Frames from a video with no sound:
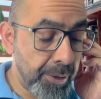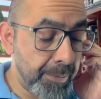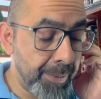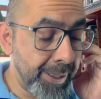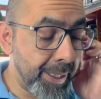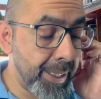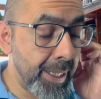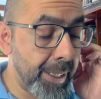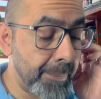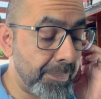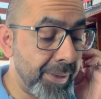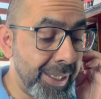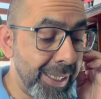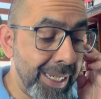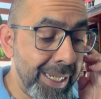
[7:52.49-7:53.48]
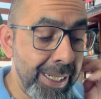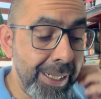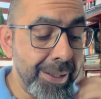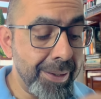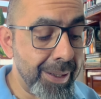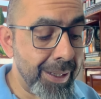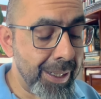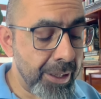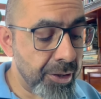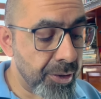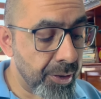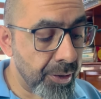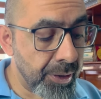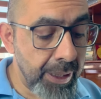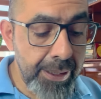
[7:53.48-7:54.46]
En materia de
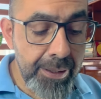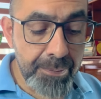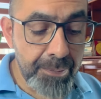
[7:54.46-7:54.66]
relaciones,